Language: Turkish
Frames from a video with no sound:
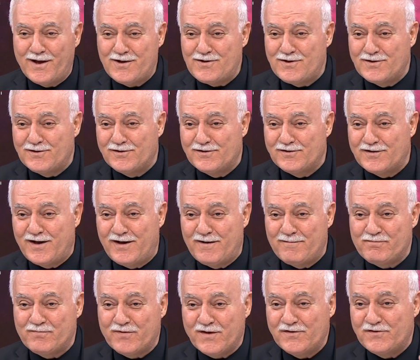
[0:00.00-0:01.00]
Eşinize
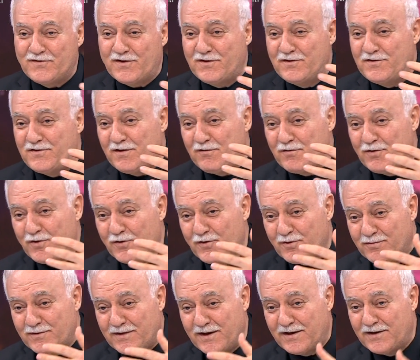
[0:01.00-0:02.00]
seni
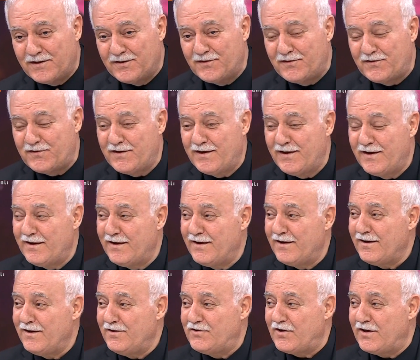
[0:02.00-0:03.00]
seviyorum deyiniz.
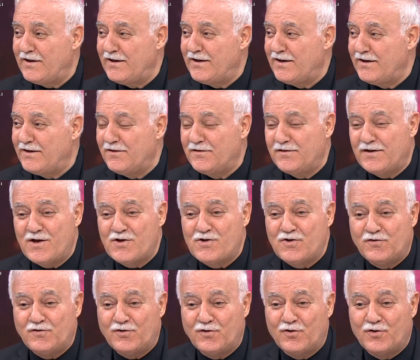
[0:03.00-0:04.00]
İçeri girdiğinizde
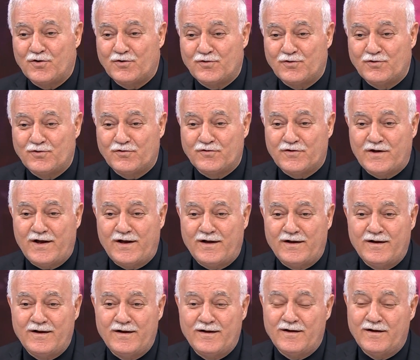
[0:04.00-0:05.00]
eşinizi gördüğünüzde
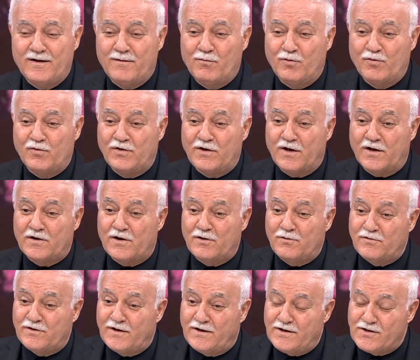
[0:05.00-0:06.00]
bugün ne kadar
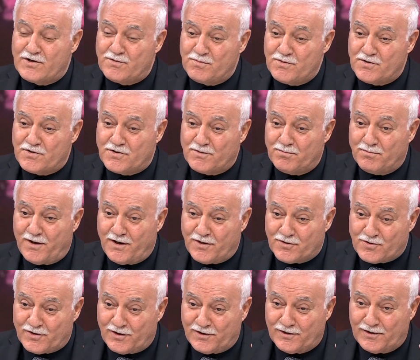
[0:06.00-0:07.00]
güzelleşmişsin
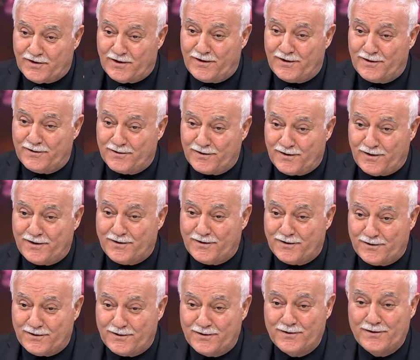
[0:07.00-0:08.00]
maşallah
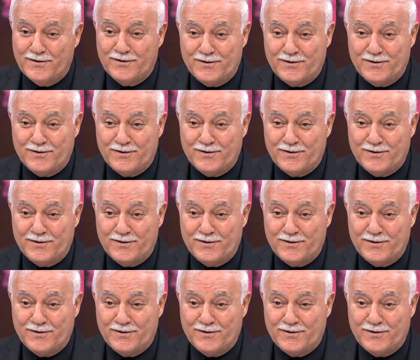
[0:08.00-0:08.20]
yani